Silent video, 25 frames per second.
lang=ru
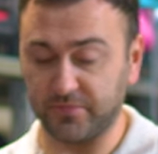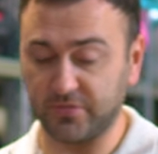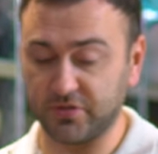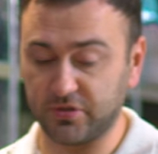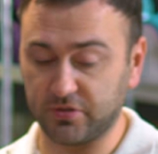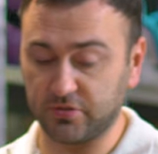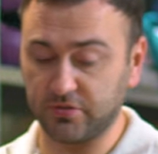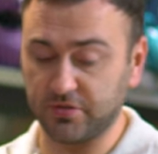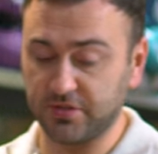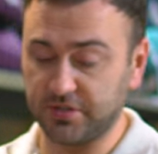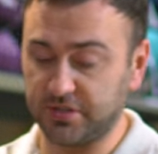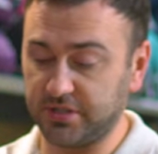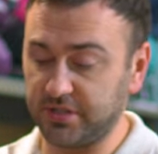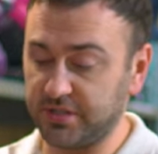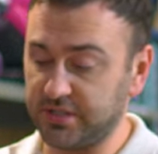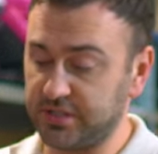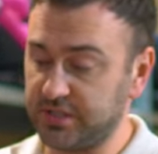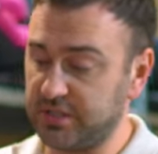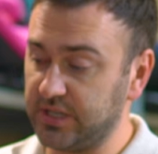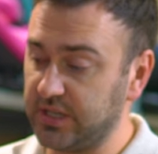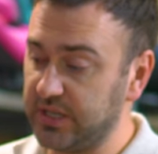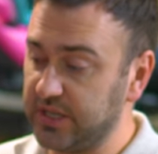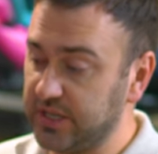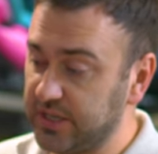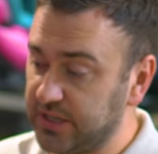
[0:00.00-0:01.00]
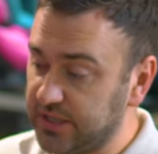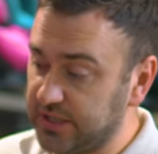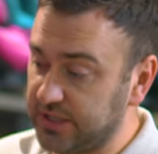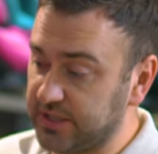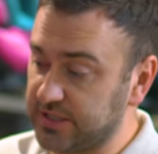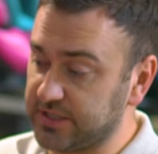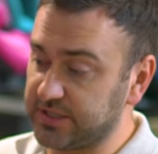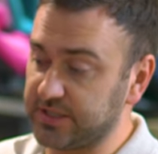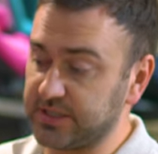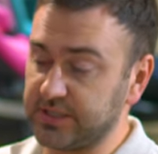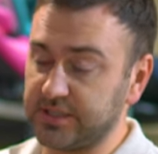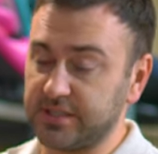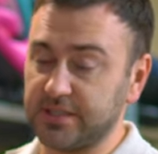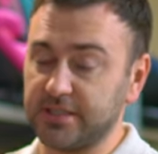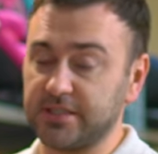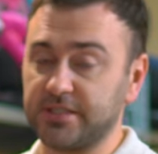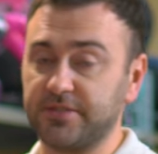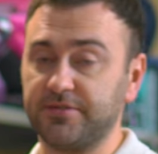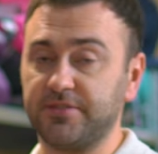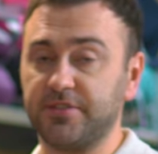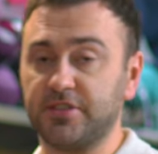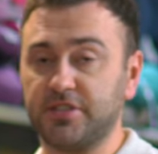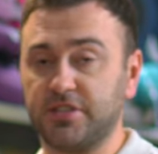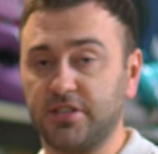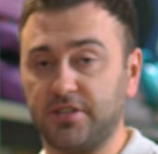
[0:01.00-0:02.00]
что здесь из, из
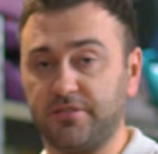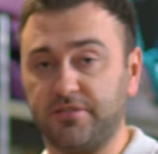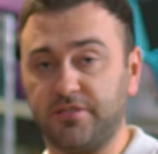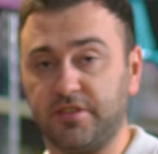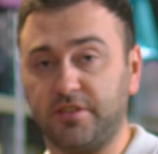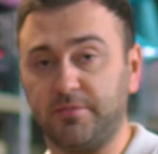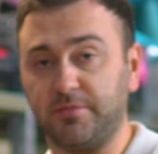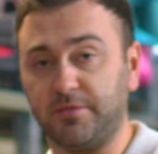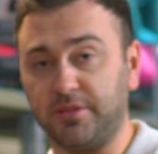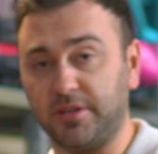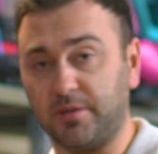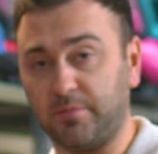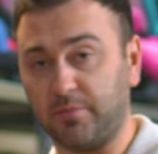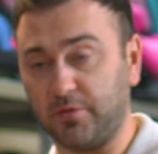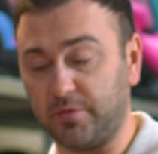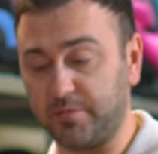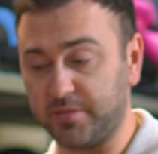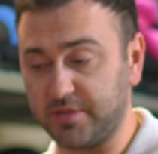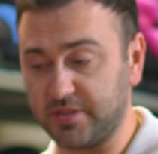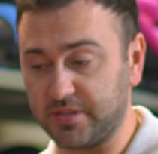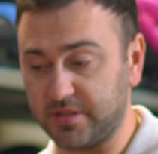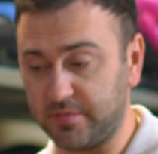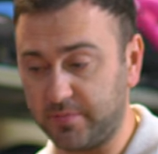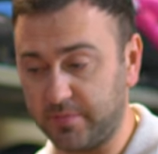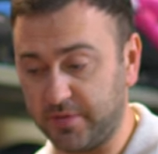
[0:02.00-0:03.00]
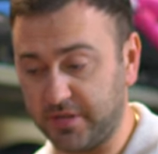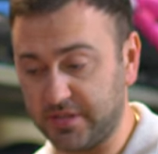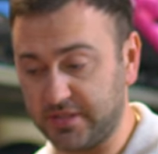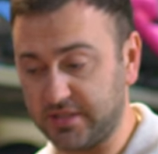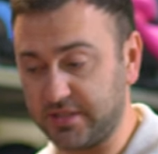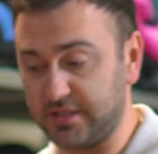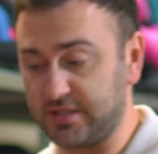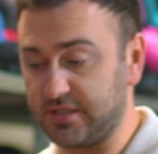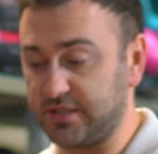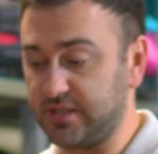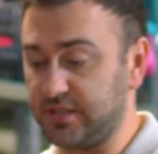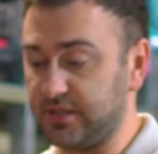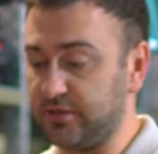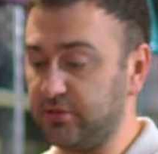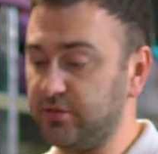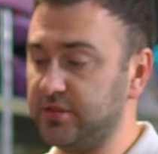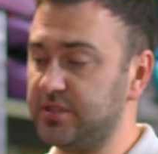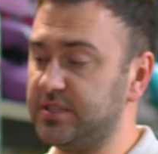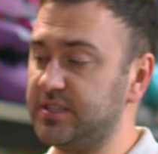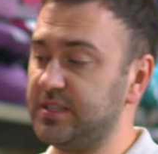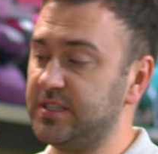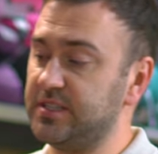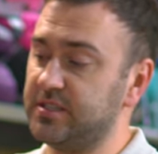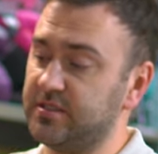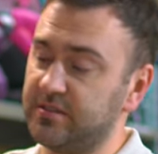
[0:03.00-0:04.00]
фишек фирменных по безопасности. Ну,
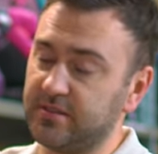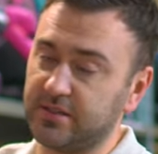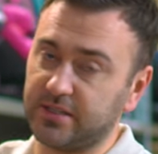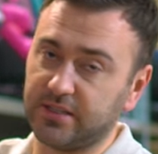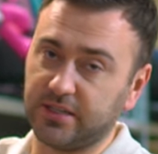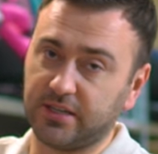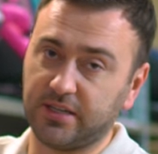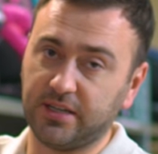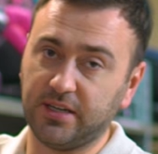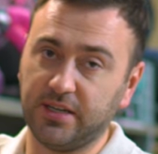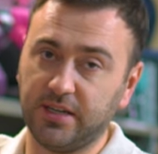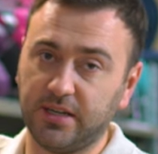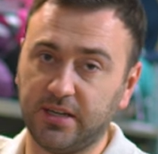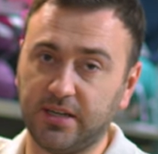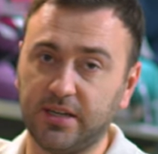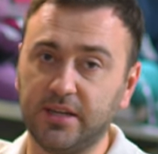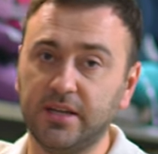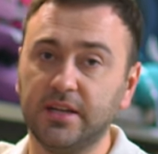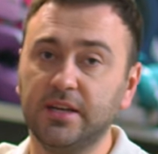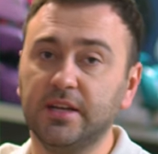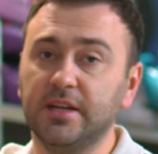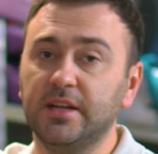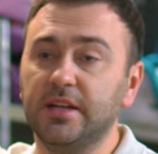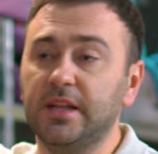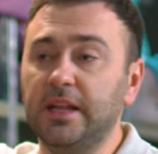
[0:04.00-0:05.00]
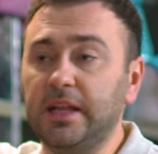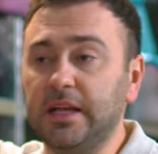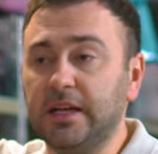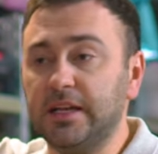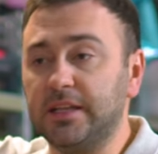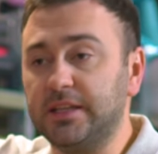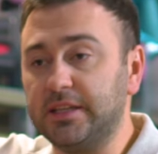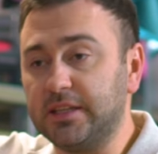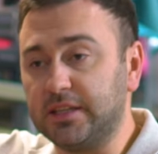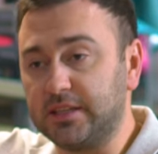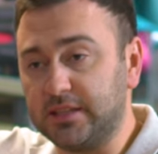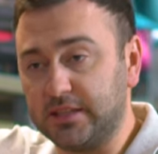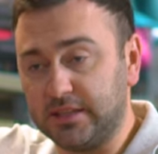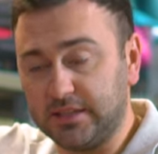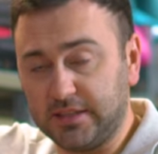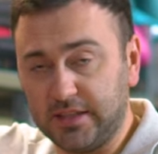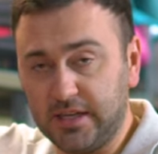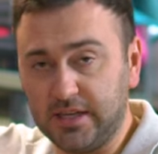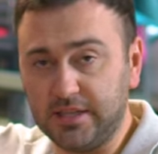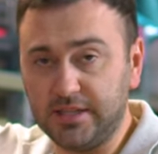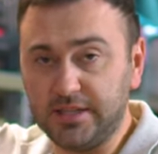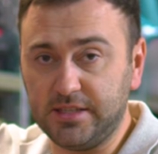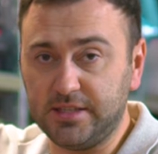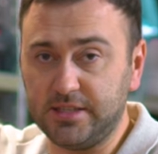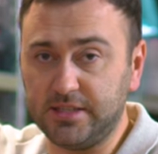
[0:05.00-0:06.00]
естественно, Рикара
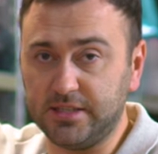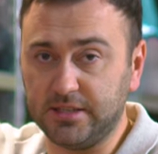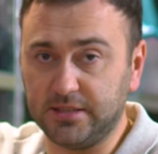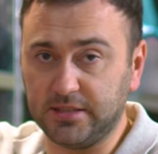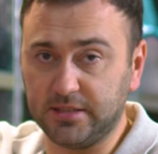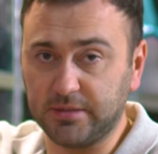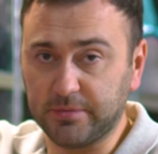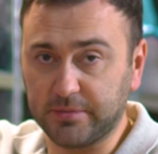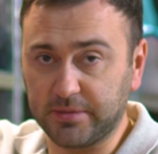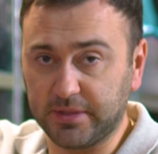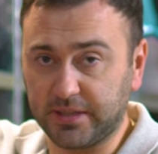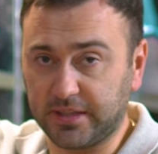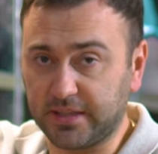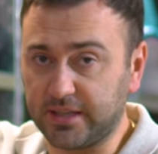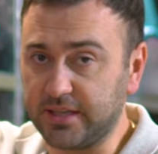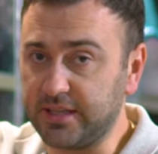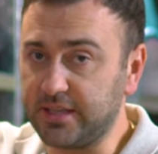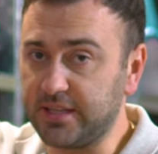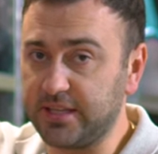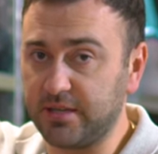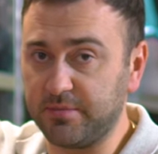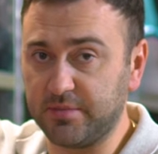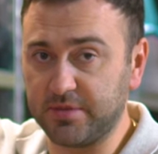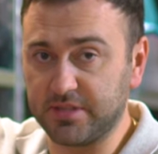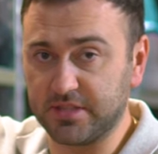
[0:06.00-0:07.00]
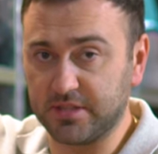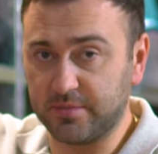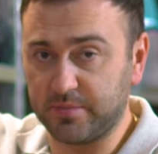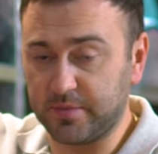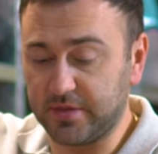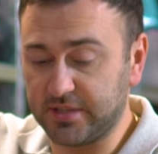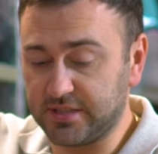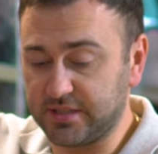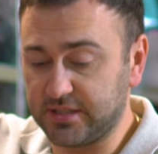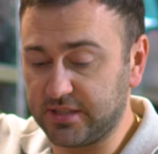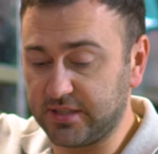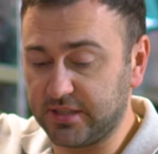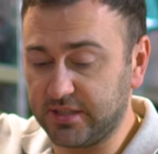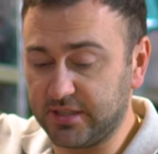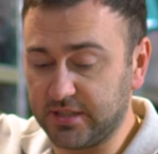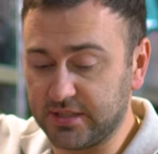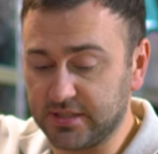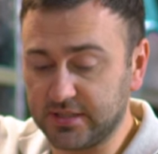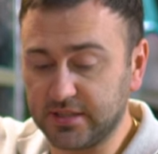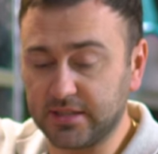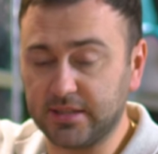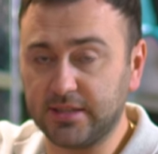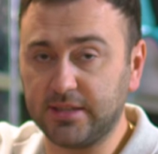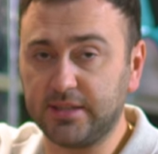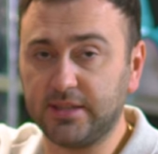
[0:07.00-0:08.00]
никогда не делает плохие небезопасные
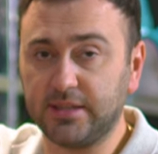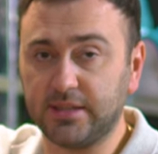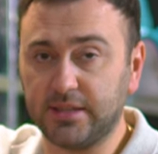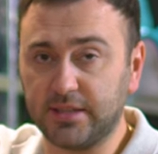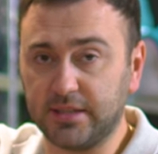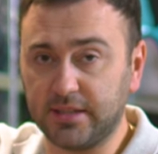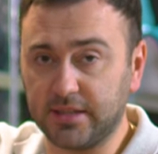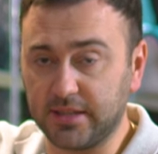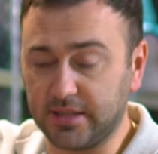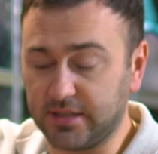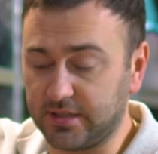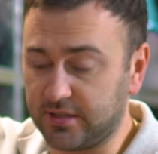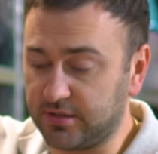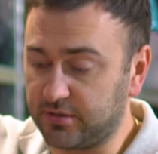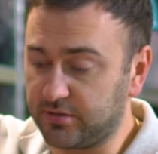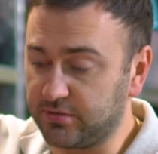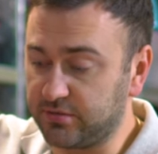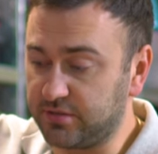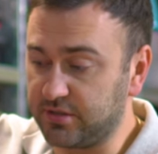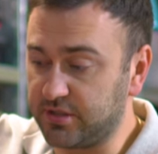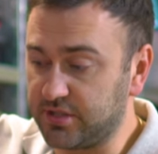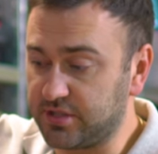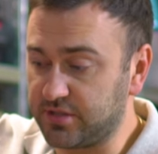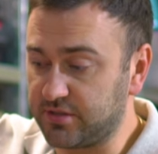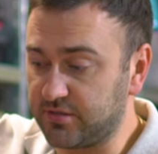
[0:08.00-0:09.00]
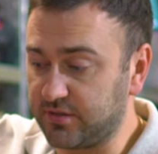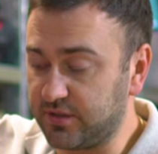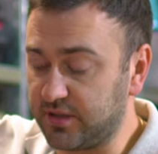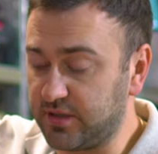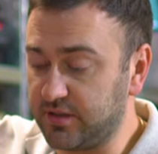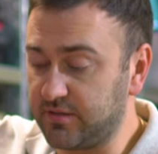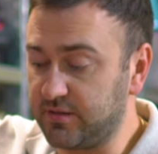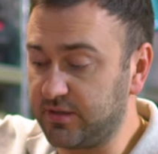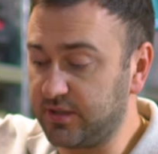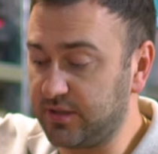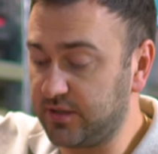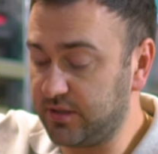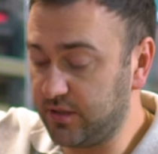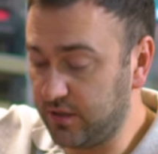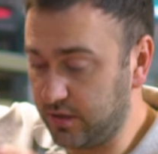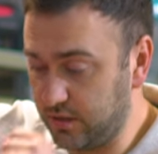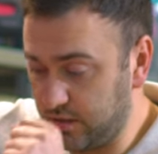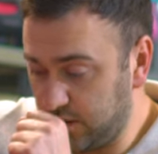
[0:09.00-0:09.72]
кресла. Это Рикара, тут нечего говорить.